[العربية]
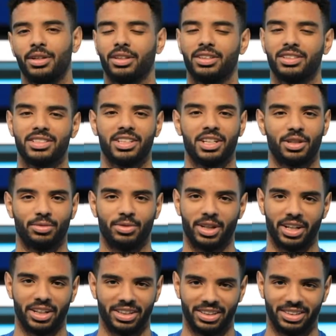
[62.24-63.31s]
كنت صغير
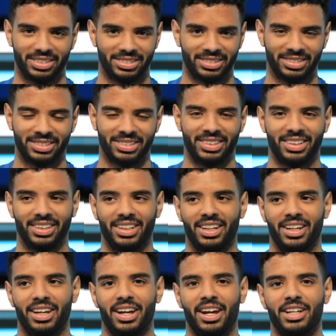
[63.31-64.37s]
فيعني
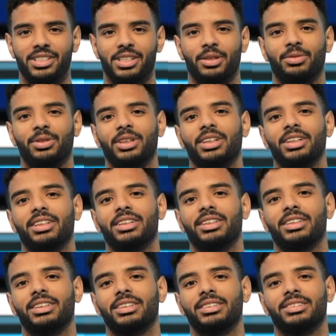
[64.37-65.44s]
اي شيء ف
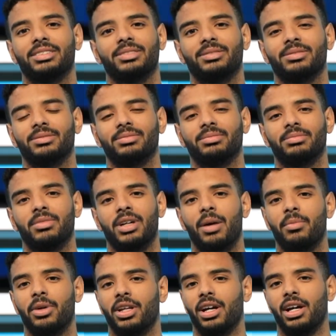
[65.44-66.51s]

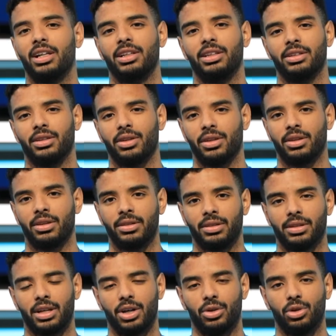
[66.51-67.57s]
هم انا اهلي
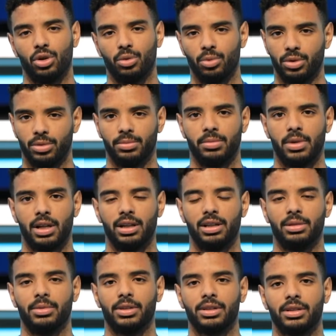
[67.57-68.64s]
كانوا يلعبون
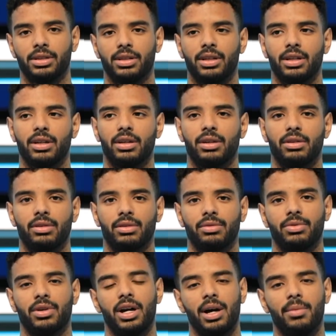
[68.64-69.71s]
بهاللعبه
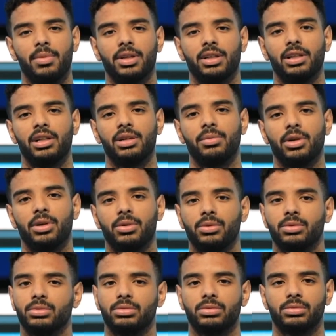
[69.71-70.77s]
فحبيت اللعبه
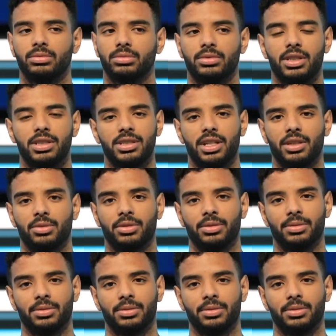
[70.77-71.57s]
ودشيت